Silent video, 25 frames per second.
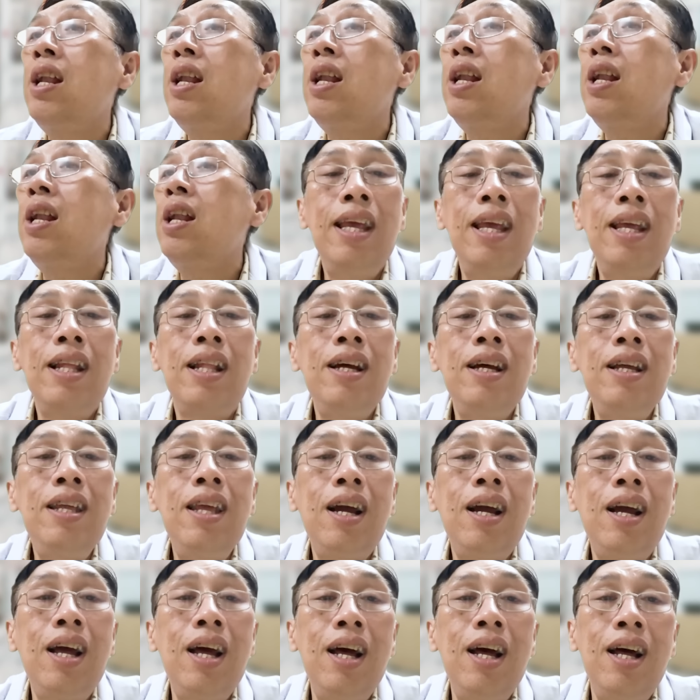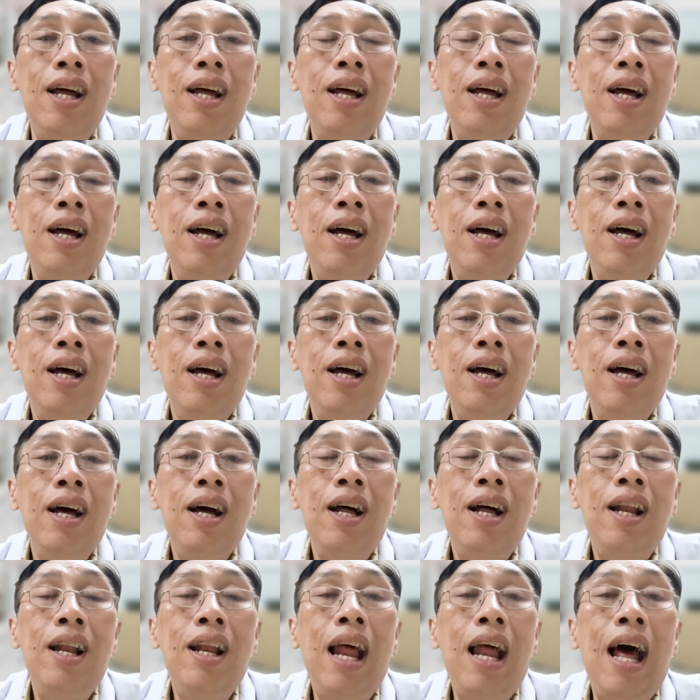Tại vì thứ nhất
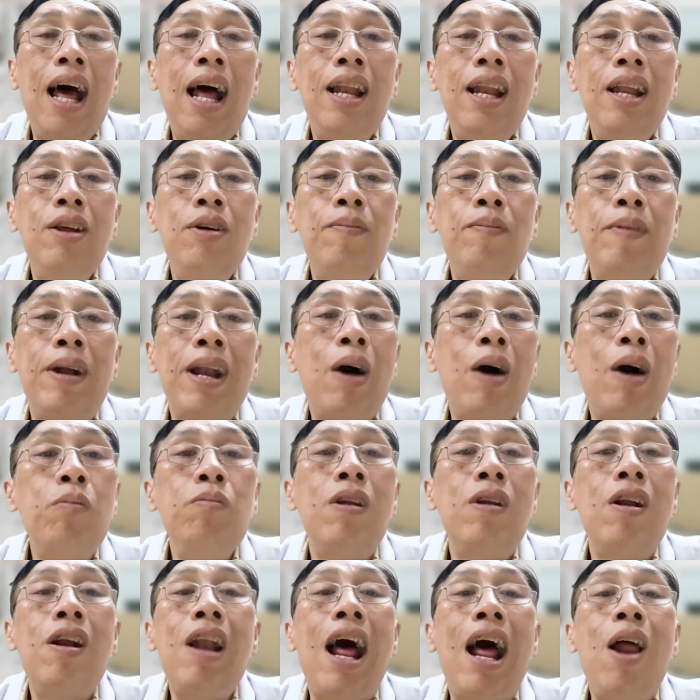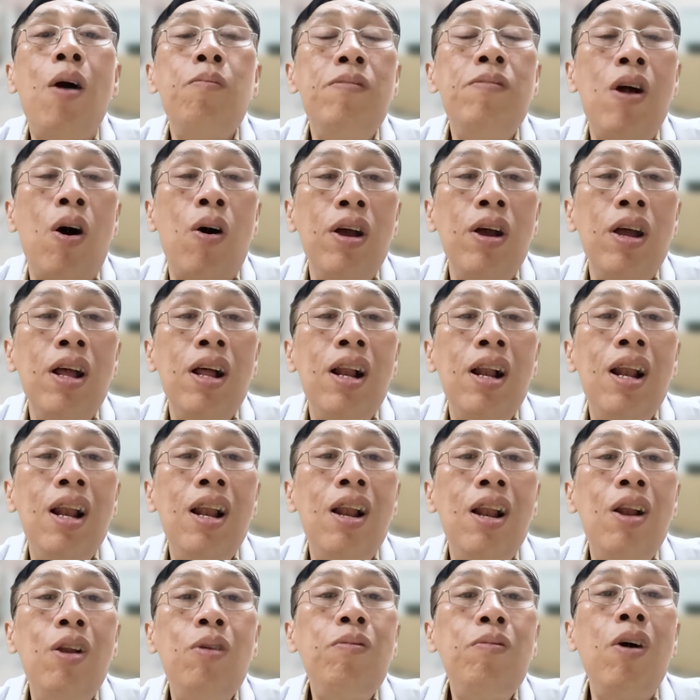là nếu mà đông nó đã đông rồi,
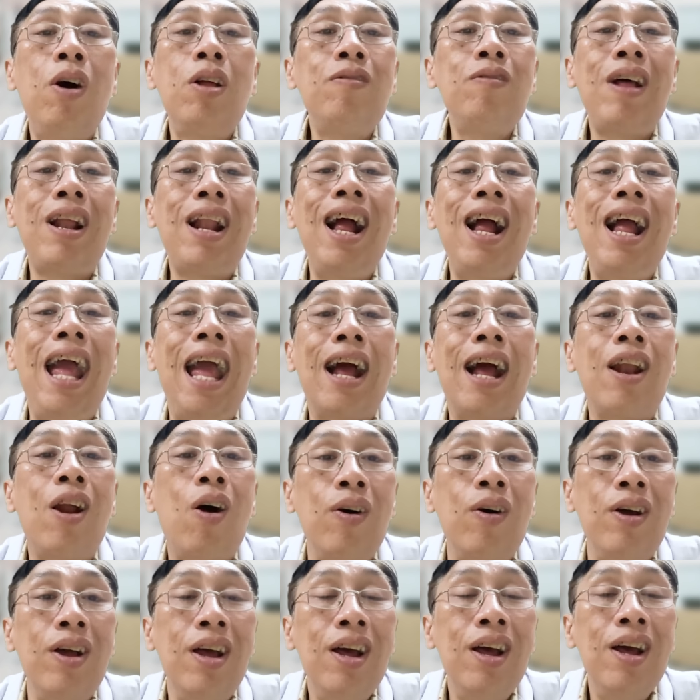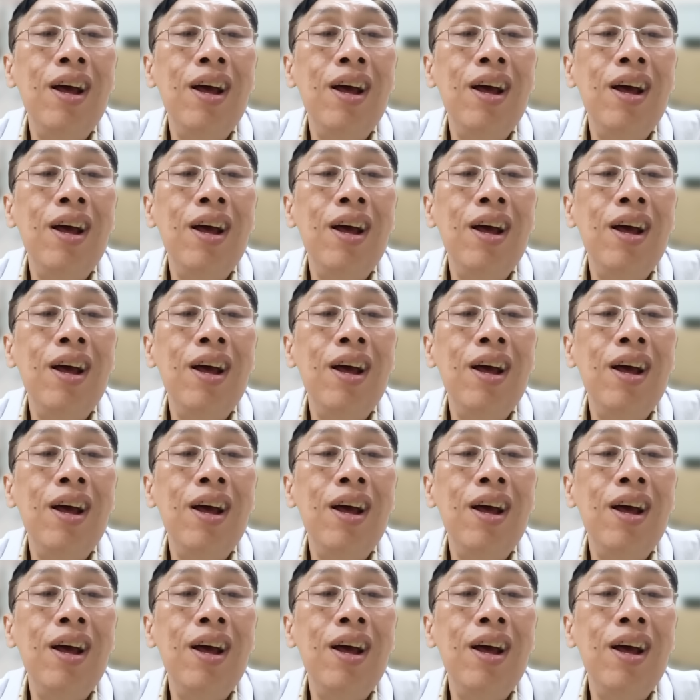lúc đó nó đã nghẹt rồi.